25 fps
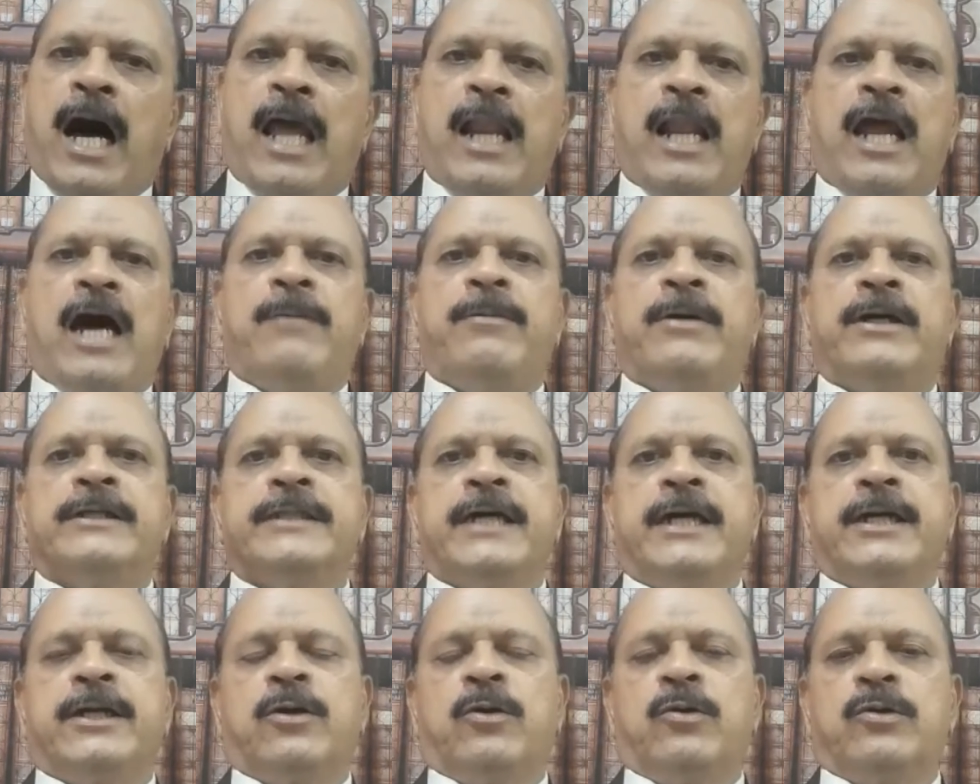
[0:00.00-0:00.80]

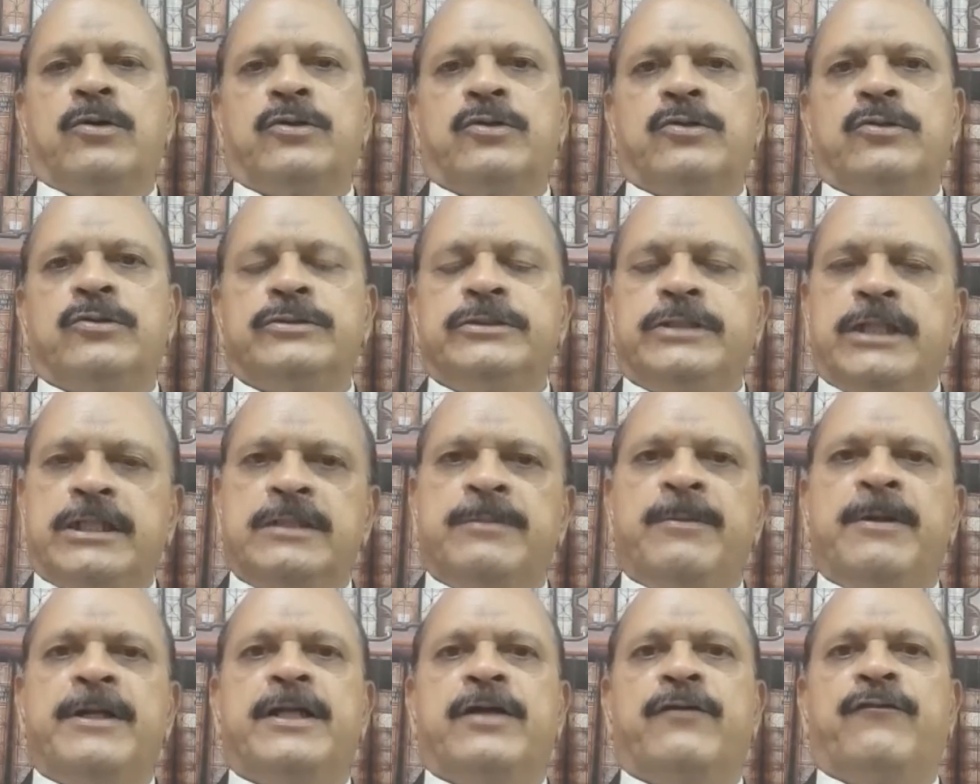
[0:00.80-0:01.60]
అలహాబాద్ హైకోర్టు
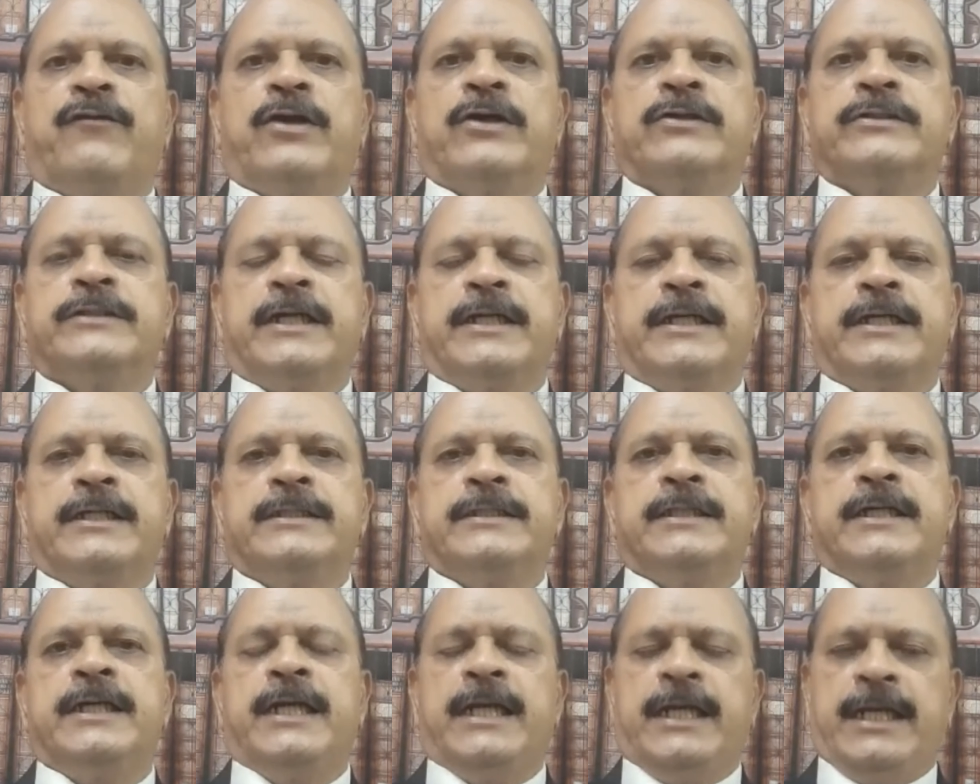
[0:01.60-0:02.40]
జడ్జిమెంట్ ఇవ్వడం
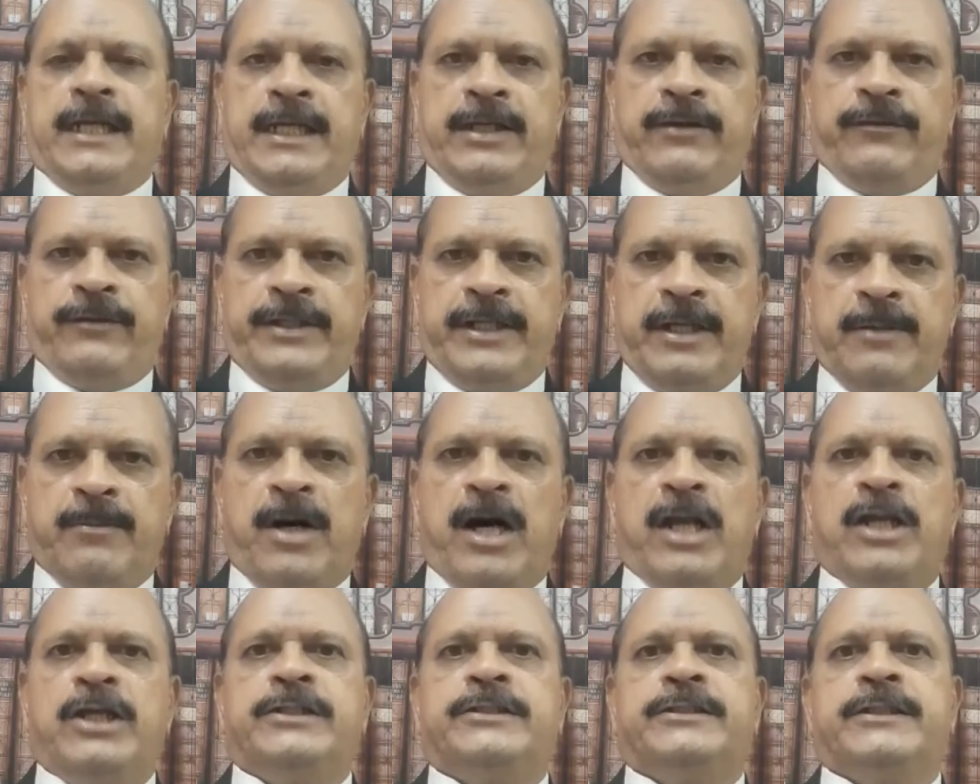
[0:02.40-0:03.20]
జరిగింది ఈ
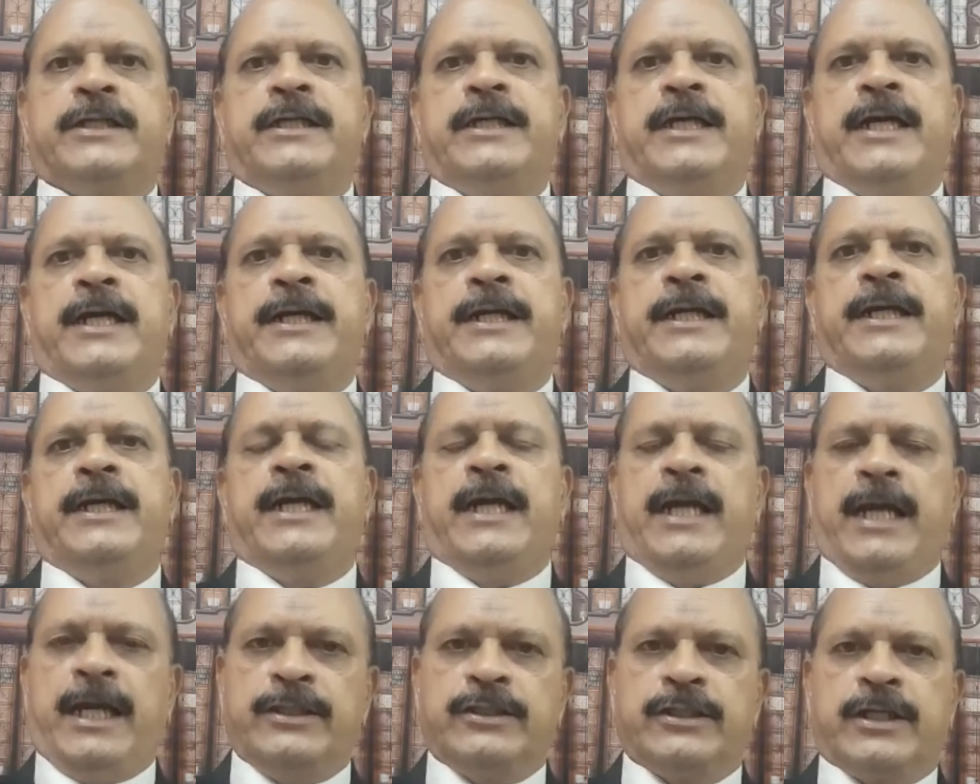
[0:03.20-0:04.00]
డిమాలిష్ చేయండి
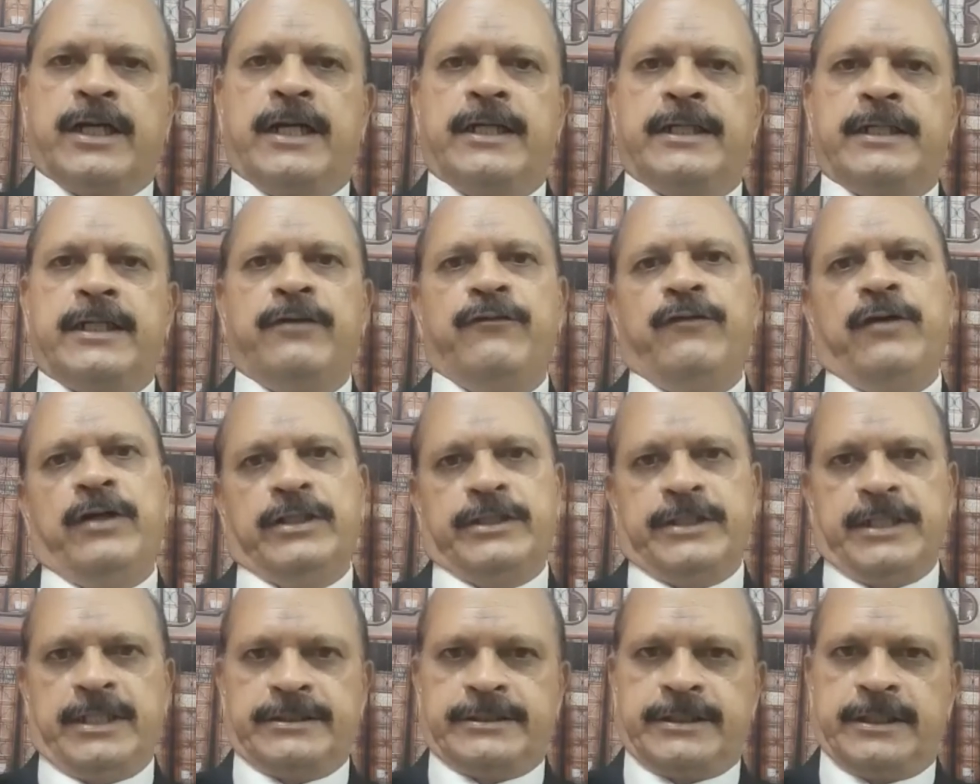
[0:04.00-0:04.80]
ఎందుకంటే
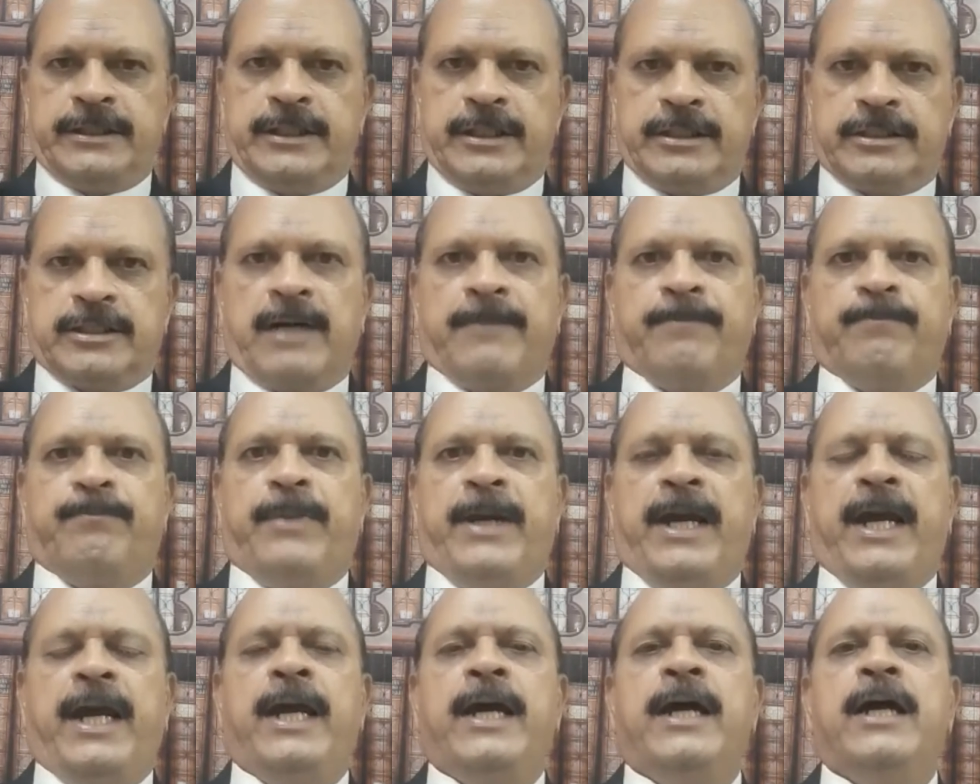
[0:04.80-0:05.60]
వీడు చేసింది
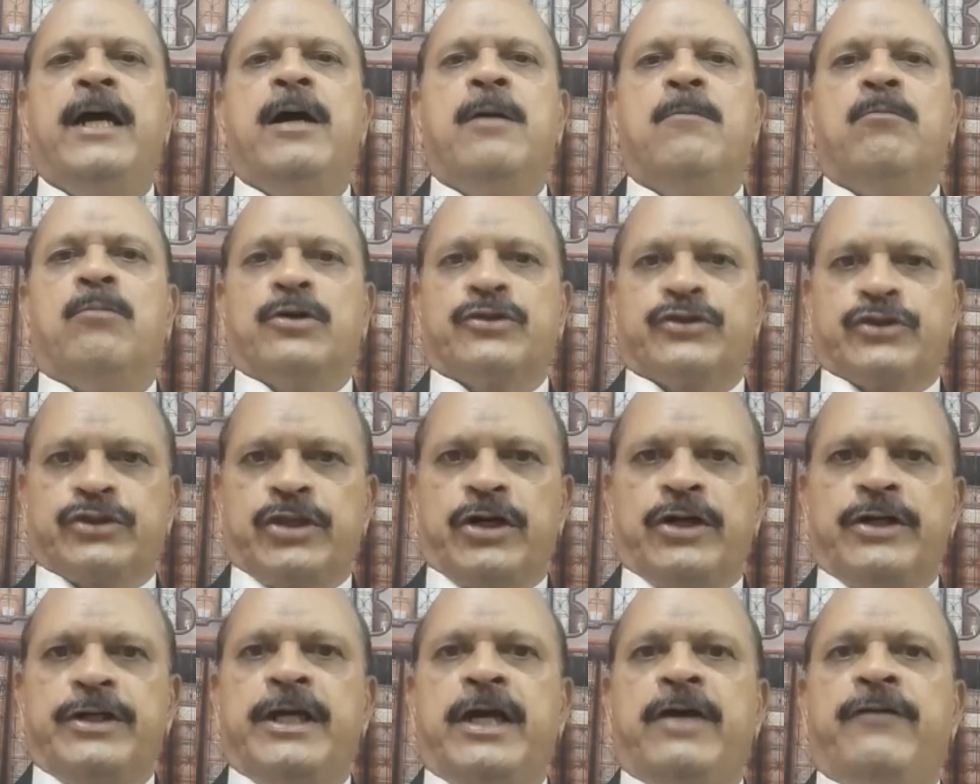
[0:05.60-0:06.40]
తప్పే
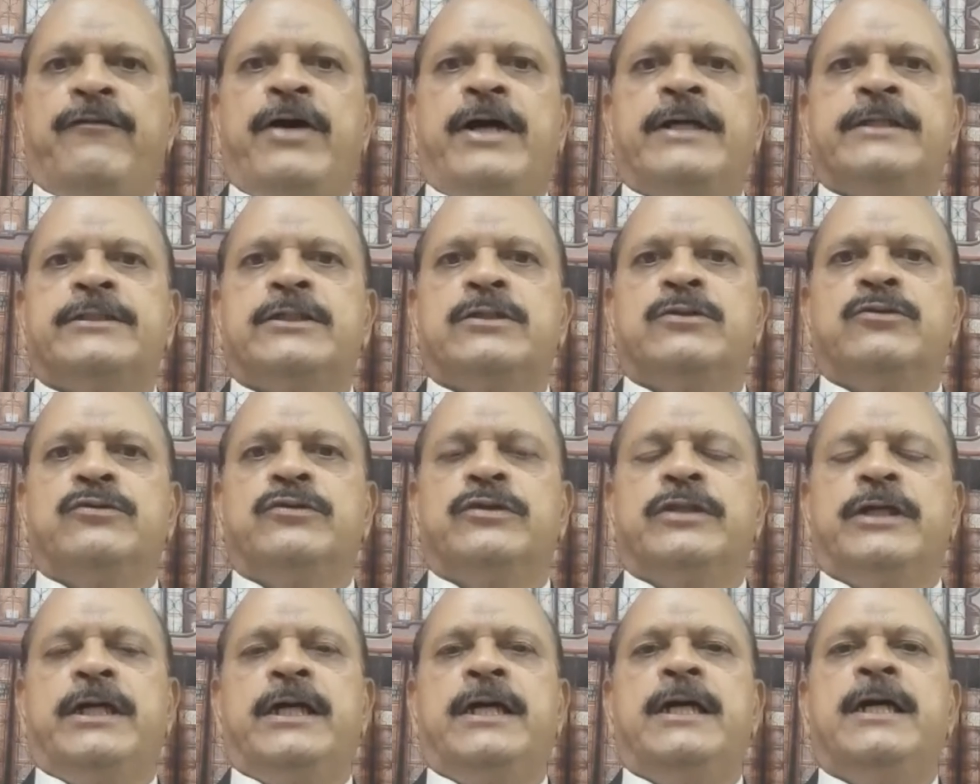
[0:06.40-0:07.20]
మొత్తం డివేషన్
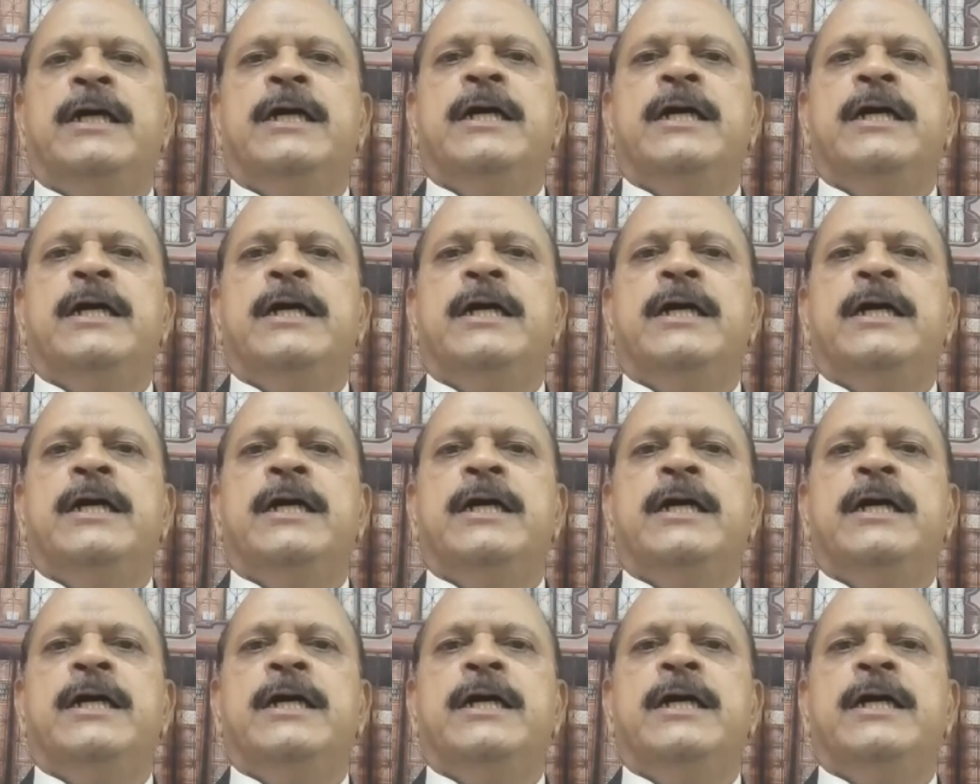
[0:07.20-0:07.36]
ఉంది